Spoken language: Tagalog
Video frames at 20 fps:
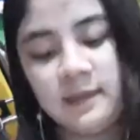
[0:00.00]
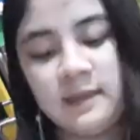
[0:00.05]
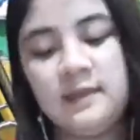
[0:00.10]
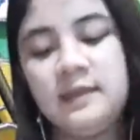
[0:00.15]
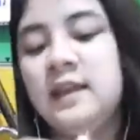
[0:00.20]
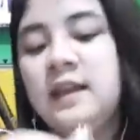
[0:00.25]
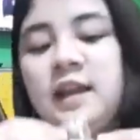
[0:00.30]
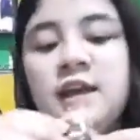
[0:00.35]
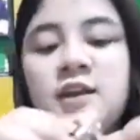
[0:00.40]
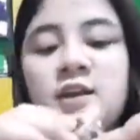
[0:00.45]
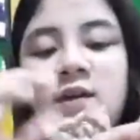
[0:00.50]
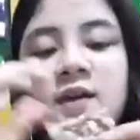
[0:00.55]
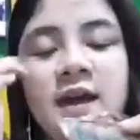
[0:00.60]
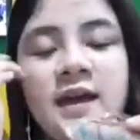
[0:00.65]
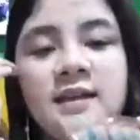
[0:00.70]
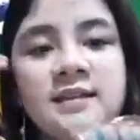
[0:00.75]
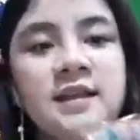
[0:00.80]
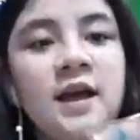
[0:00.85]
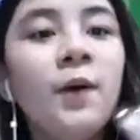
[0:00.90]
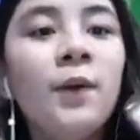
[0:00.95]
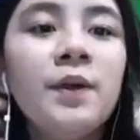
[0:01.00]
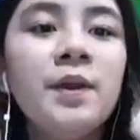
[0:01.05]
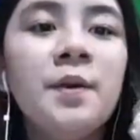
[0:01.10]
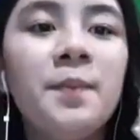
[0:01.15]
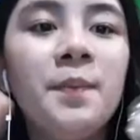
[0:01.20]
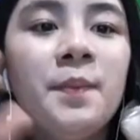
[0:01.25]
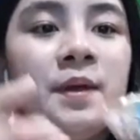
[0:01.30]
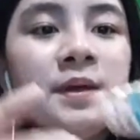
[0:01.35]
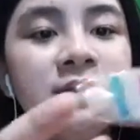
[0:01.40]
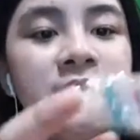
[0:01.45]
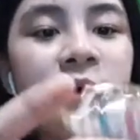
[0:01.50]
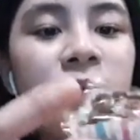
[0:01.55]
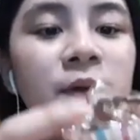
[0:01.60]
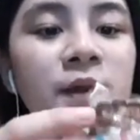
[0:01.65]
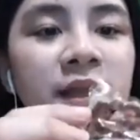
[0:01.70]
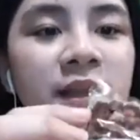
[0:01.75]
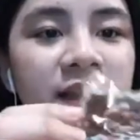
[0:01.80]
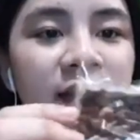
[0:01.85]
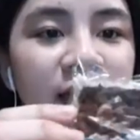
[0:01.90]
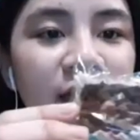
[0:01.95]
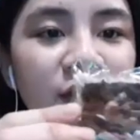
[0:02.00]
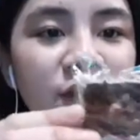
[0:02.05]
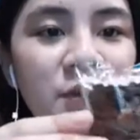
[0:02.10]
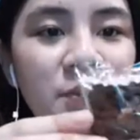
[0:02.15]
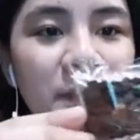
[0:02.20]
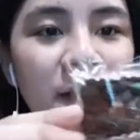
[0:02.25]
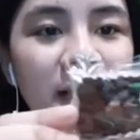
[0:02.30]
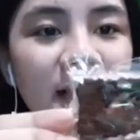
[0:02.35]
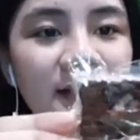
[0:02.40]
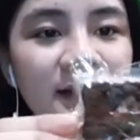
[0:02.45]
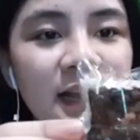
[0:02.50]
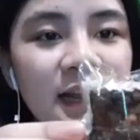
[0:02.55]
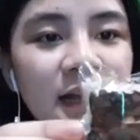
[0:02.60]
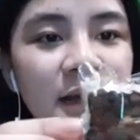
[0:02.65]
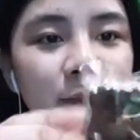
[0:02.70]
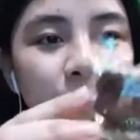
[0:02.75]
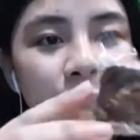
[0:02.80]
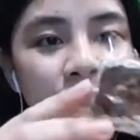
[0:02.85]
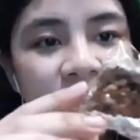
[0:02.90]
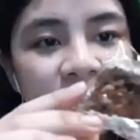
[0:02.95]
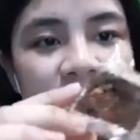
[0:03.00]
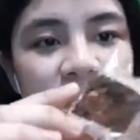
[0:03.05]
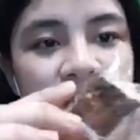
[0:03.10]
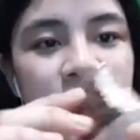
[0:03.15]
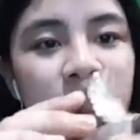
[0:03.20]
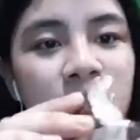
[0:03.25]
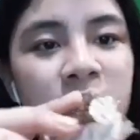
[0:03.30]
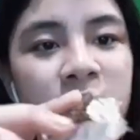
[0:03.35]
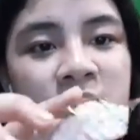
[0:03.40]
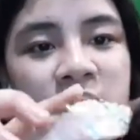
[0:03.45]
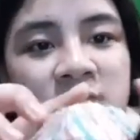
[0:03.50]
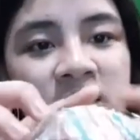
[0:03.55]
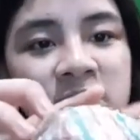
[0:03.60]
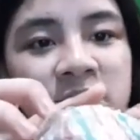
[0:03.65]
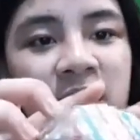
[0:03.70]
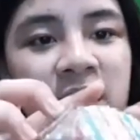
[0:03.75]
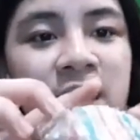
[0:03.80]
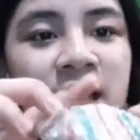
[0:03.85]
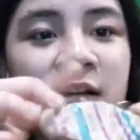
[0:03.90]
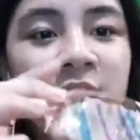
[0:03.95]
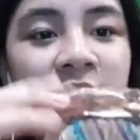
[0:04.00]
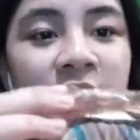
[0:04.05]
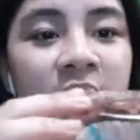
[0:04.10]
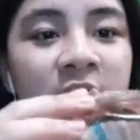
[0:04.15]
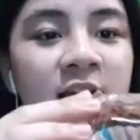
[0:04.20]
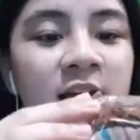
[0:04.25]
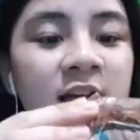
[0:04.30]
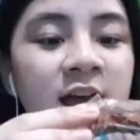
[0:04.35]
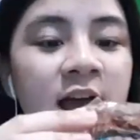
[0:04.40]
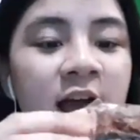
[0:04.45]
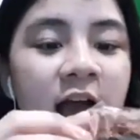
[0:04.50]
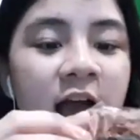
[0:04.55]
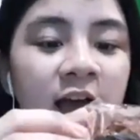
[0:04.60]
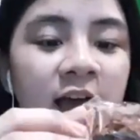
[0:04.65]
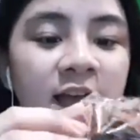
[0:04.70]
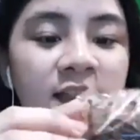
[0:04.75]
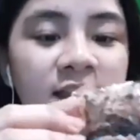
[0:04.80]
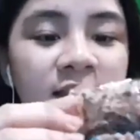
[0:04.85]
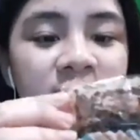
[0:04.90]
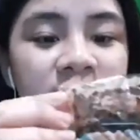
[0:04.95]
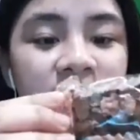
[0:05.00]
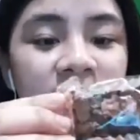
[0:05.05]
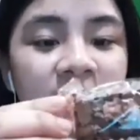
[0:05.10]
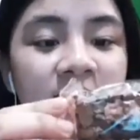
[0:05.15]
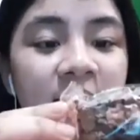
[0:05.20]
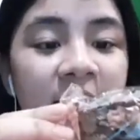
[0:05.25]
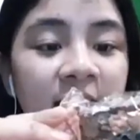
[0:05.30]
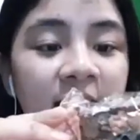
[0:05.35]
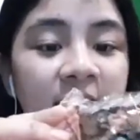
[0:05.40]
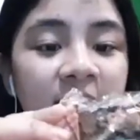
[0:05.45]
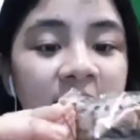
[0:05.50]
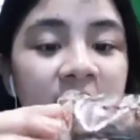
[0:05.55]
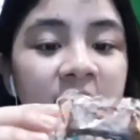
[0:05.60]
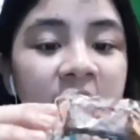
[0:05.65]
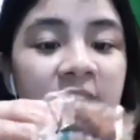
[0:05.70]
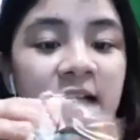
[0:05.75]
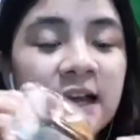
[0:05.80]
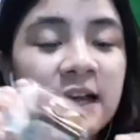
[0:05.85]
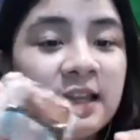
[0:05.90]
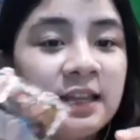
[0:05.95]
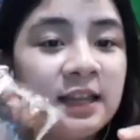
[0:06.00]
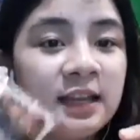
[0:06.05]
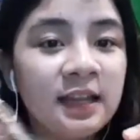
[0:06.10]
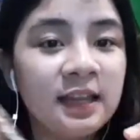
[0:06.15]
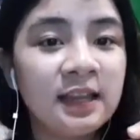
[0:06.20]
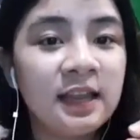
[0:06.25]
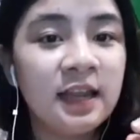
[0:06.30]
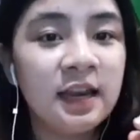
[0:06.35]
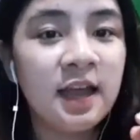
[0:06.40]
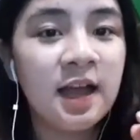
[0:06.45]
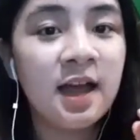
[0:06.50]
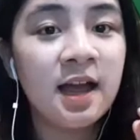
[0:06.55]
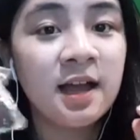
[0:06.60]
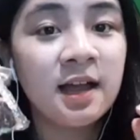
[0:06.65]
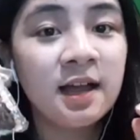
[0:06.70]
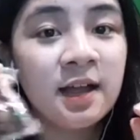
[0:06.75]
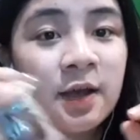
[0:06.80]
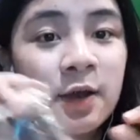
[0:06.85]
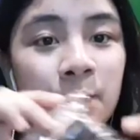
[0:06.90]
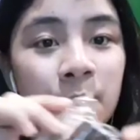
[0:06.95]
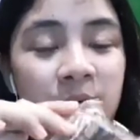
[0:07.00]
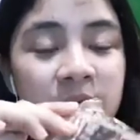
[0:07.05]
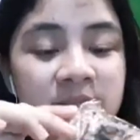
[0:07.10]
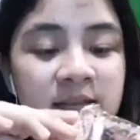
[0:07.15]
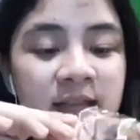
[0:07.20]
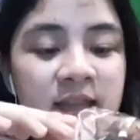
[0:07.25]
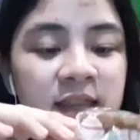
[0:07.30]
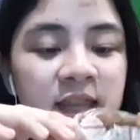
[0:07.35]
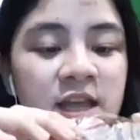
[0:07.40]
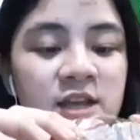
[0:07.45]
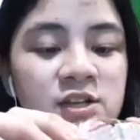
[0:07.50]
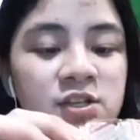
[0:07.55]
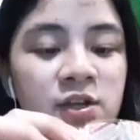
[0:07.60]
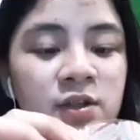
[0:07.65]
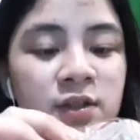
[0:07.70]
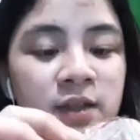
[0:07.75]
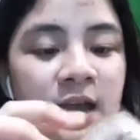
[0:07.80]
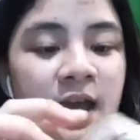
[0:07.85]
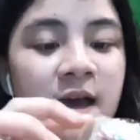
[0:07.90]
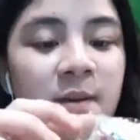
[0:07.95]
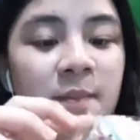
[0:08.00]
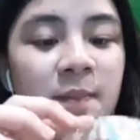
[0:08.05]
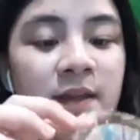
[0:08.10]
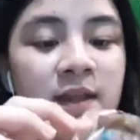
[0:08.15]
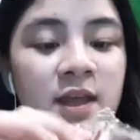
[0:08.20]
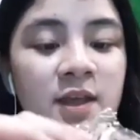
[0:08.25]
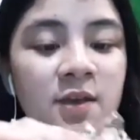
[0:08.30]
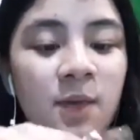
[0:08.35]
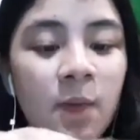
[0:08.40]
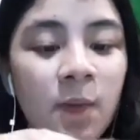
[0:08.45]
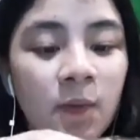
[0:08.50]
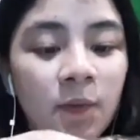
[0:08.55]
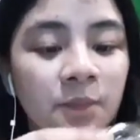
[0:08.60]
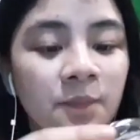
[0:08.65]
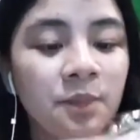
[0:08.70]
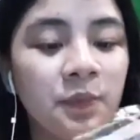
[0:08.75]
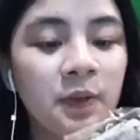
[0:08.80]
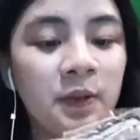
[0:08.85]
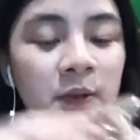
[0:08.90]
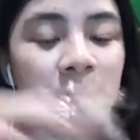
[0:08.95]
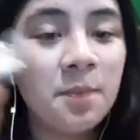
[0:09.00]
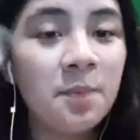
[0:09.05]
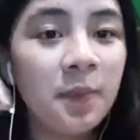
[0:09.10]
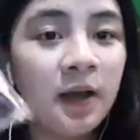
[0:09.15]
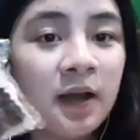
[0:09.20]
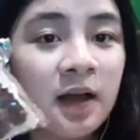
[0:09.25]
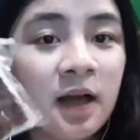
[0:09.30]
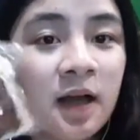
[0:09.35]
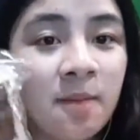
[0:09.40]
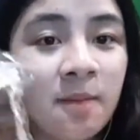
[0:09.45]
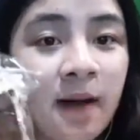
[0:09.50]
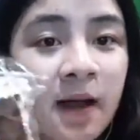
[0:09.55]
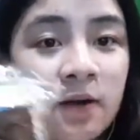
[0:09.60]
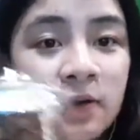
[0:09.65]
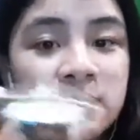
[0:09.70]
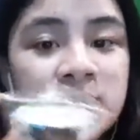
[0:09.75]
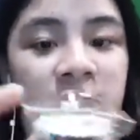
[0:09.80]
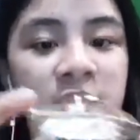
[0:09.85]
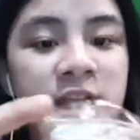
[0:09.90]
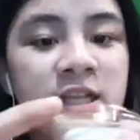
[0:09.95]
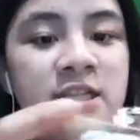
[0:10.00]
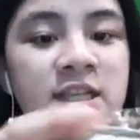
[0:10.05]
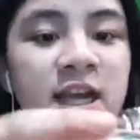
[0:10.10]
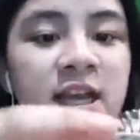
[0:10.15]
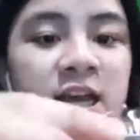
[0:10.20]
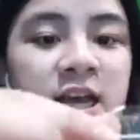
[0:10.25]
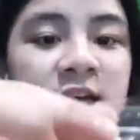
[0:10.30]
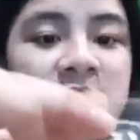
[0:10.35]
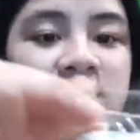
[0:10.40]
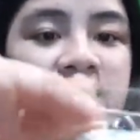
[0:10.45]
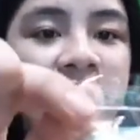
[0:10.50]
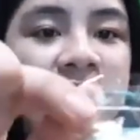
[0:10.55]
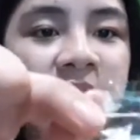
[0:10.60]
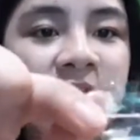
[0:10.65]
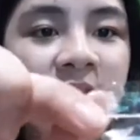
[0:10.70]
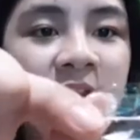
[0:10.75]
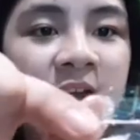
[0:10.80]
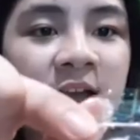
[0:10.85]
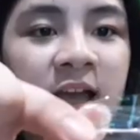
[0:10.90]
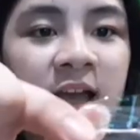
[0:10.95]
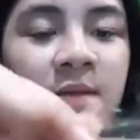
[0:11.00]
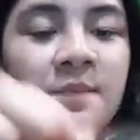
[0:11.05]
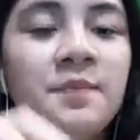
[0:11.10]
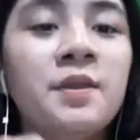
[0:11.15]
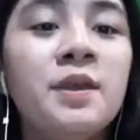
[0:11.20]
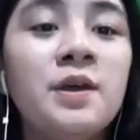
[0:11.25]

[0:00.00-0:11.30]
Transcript: Tingnan nyo guys, sa, una, sa unang tingin nyo parang talagang presentable na siya. Tsaka nakakaakit na siya dahil ang ganda-ganda ng presentation niya. Pati yung, yung pagkakabalot sa kanya. Tsaka nakasealed talaga.